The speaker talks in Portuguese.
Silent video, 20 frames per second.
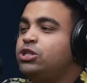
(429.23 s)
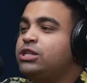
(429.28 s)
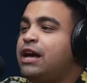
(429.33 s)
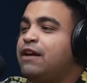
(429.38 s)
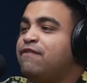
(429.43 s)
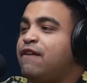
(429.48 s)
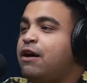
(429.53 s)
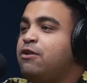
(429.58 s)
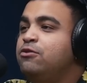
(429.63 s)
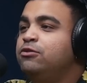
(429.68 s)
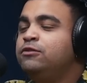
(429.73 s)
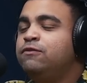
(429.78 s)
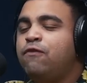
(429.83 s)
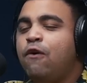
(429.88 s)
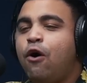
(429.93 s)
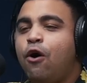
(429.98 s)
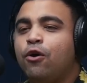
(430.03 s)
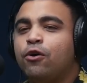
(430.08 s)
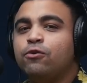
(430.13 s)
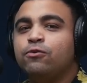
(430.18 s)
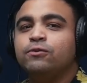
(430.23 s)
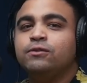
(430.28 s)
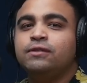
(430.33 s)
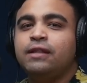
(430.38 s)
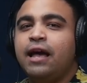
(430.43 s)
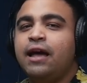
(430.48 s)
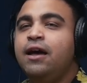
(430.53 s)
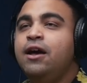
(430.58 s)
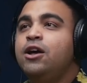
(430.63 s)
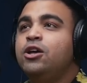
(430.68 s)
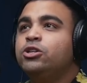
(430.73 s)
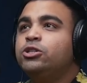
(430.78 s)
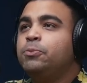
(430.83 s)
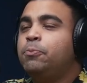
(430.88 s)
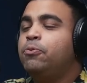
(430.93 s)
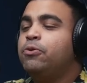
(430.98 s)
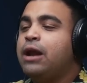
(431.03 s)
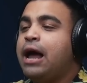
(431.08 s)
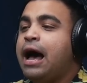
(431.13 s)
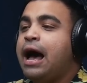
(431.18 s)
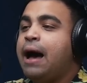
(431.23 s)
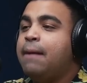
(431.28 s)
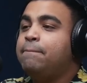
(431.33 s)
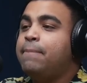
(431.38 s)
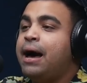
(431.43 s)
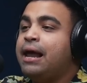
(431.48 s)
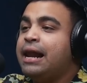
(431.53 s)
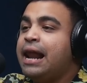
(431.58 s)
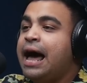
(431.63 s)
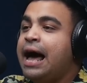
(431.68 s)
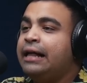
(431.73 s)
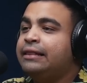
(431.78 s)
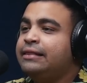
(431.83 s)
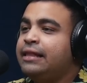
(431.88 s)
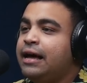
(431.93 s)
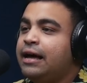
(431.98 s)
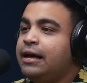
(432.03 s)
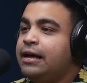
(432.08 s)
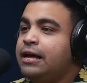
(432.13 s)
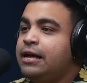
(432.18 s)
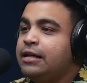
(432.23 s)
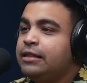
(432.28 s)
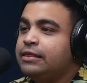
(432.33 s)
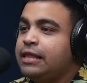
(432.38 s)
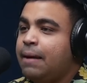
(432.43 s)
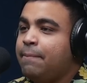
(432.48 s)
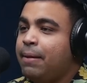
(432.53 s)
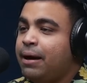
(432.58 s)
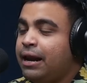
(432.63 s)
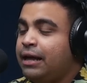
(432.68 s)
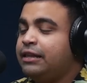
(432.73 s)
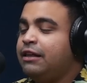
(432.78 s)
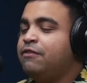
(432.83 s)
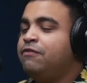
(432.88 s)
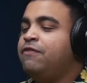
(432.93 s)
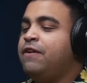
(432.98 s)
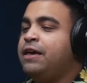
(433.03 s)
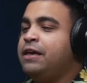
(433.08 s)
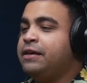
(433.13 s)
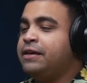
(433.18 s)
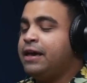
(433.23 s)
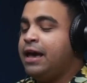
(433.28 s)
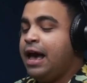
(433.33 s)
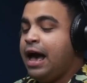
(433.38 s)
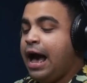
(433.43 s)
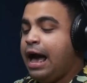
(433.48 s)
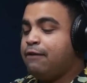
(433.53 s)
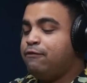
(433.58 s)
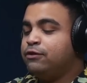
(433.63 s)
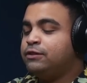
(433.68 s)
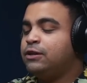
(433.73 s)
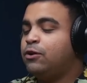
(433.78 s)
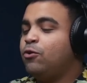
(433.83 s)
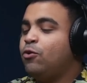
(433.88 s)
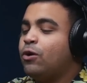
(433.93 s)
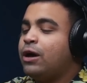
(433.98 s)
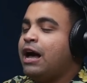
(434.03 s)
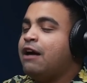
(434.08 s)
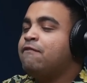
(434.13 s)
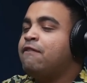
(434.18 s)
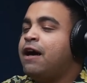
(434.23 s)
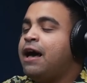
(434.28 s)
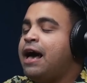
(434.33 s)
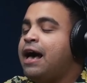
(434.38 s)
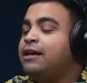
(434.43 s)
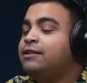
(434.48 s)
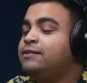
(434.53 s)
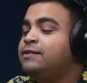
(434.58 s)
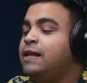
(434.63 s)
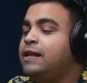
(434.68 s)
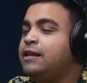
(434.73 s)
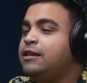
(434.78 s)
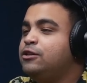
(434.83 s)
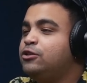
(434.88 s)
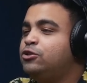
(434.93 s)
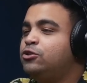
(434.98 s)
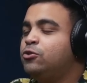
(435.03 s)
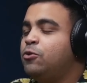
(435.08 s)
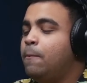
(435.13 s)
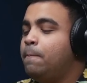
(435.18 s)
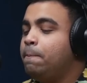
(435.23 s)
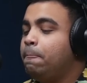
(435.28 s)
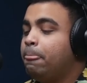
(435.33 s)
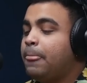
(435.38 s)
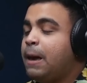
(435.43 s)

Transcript: tinha vários fóruns, né? Tipo na balada, na balada fake. Aí você colocava asterístico,